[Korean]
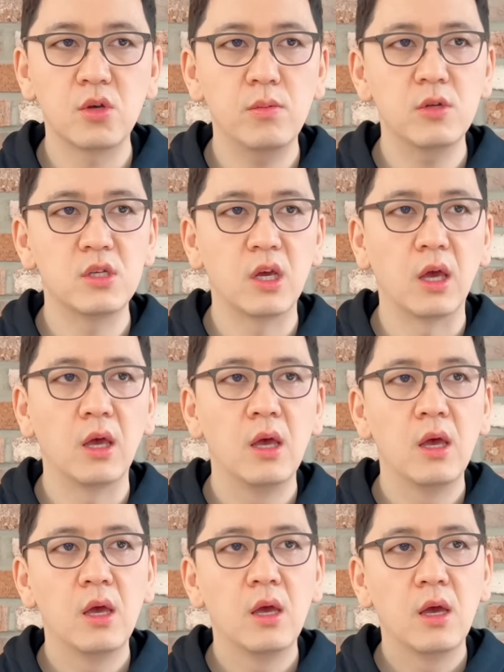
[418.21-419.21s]
첫 번째,
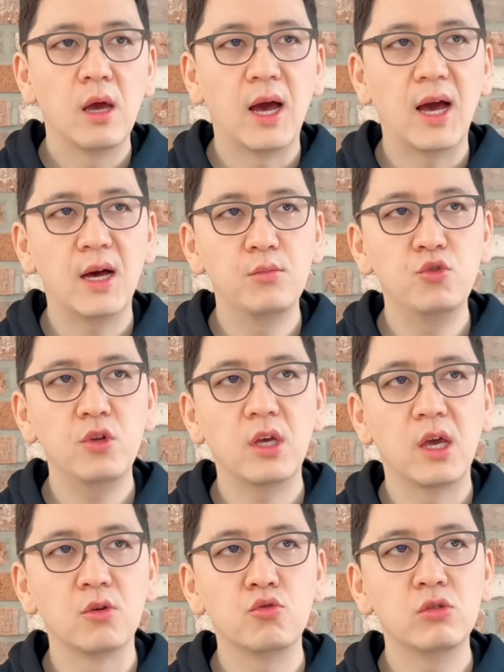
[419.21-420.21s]
아무리
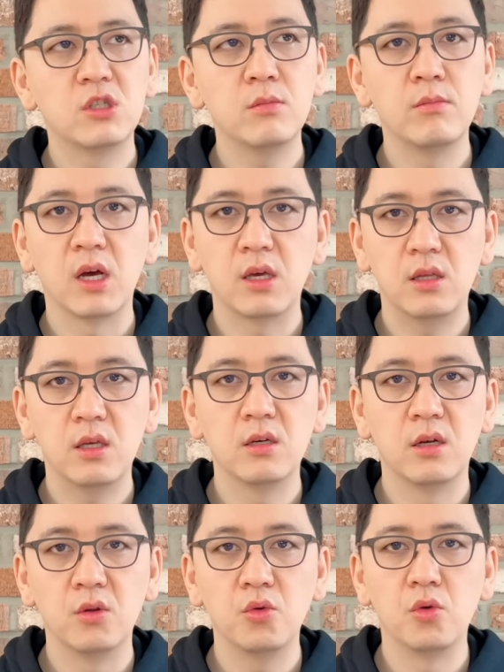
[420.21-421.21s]
애국심
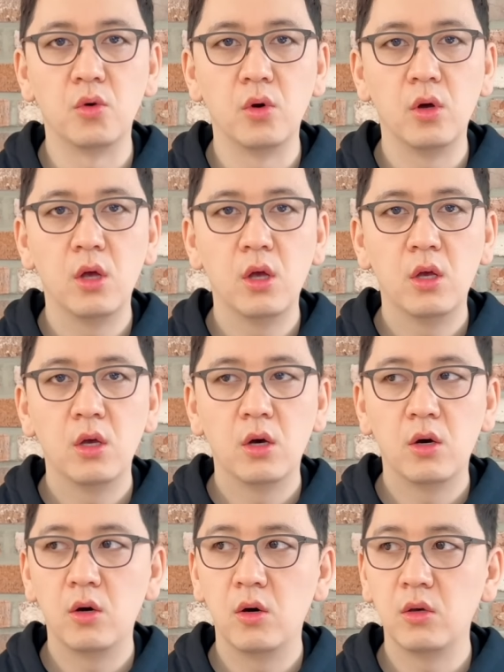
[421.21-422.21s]
마케팅을 해도
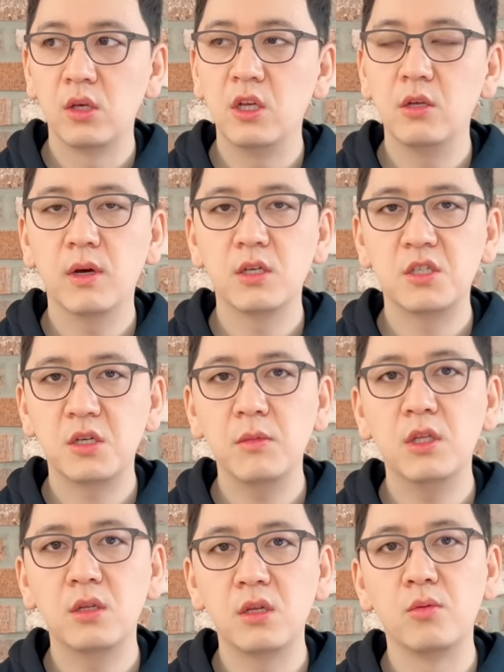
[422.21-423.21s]
어, 일반
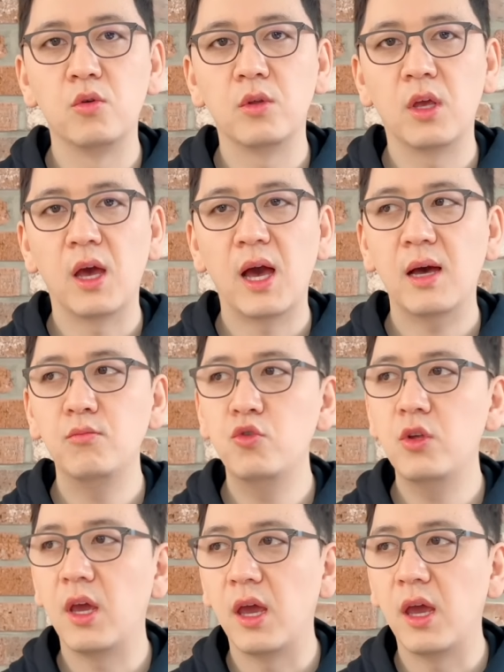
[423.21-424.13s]
시민들이 볼 때 아무리